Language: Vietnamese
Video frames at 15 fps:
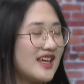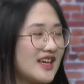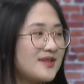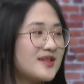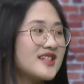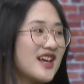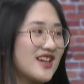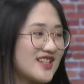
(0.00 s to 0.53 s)

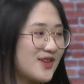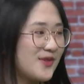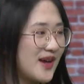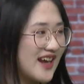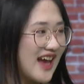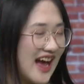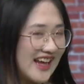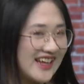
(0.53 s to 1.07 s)
Em xin chào chị
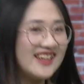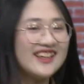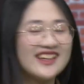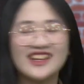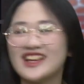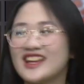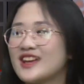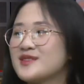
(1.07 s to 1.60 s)
Nguyệt Ánh,
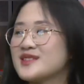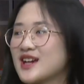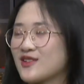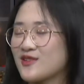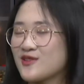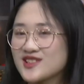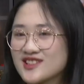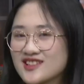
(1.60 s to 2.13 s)
em
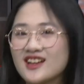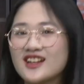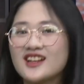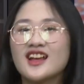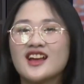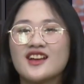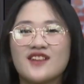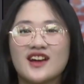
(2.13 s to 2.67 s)
chào cô
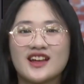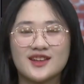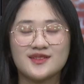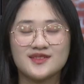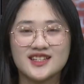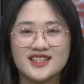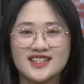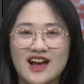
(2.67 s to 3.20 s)
Sơn và
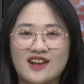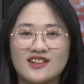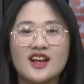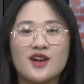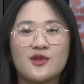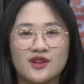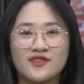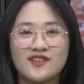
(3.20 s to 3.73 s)
em xin chào
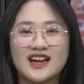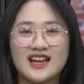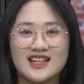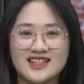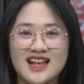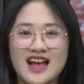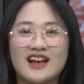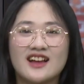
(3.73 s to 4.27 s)
tất cả quý vị
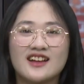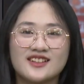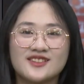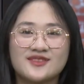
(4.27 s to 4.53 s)
khán giả.